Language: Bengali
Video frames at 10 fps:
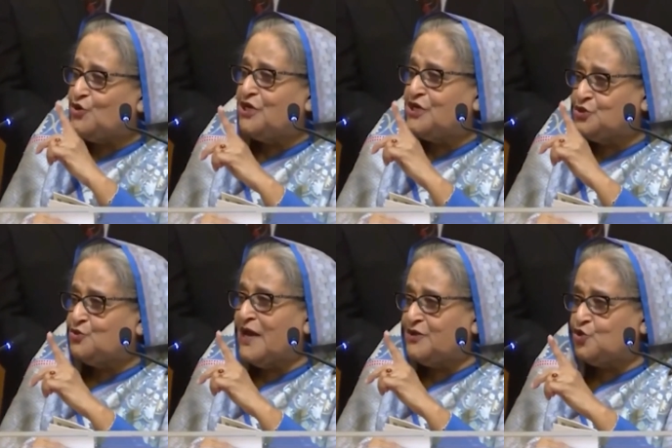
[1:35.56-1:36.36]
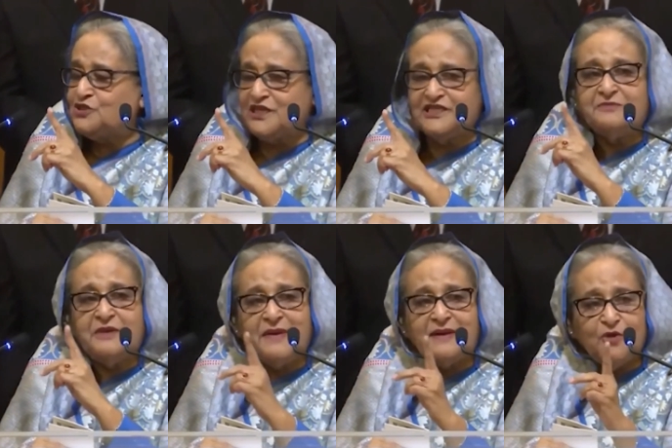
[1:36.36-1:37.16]
তখনই কিন্তু আন্তর্জাতিক
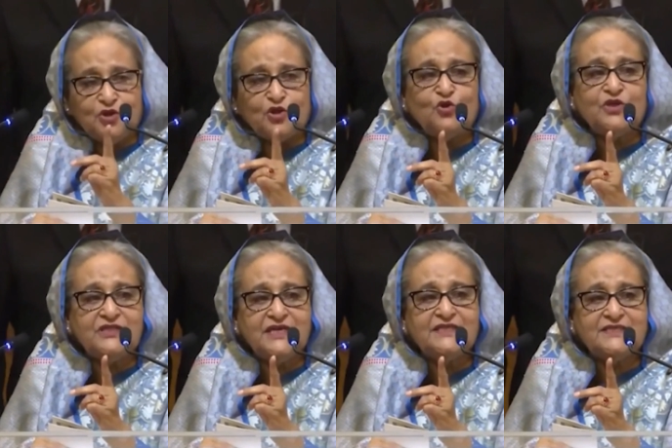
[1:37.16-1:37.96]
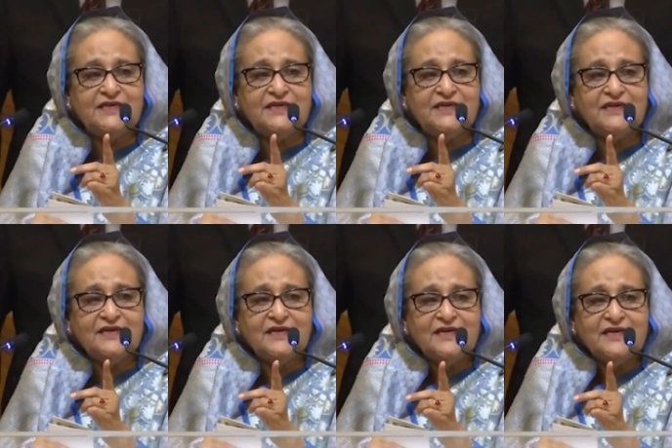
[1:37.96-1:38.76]
বিমানবন্দর করে দিয়েছি
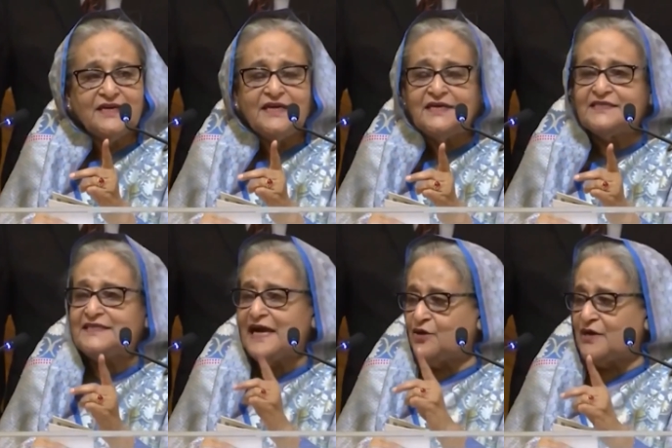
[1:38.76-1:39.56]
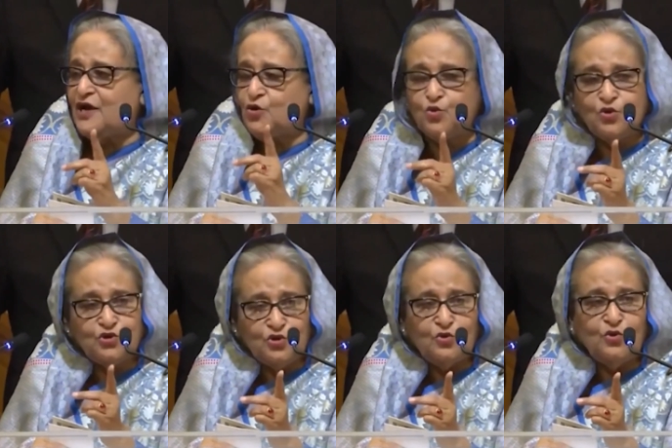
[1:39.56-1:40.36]
সেটা এখন আরও
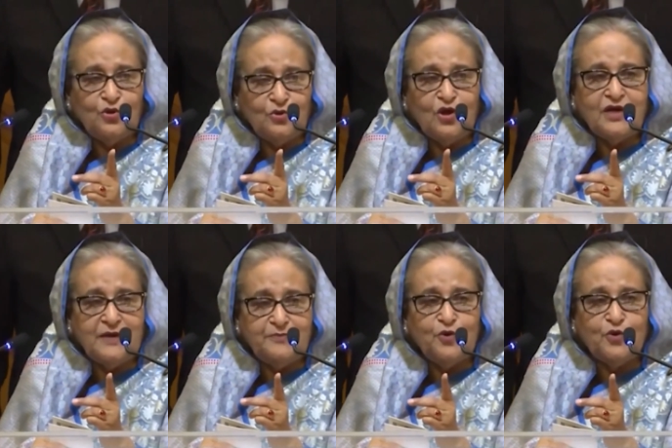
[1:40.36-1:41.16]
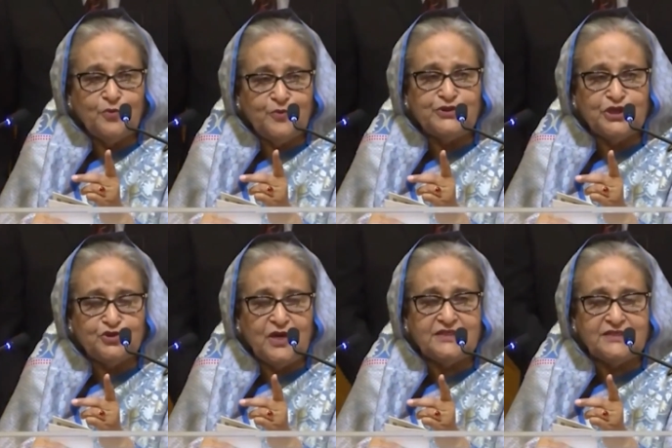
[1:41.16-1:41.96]
উন্নত করার
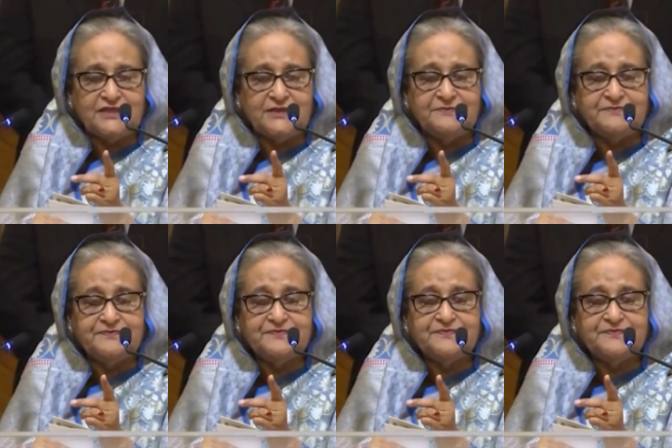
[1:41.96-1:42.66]
প্রযুক্ত আছে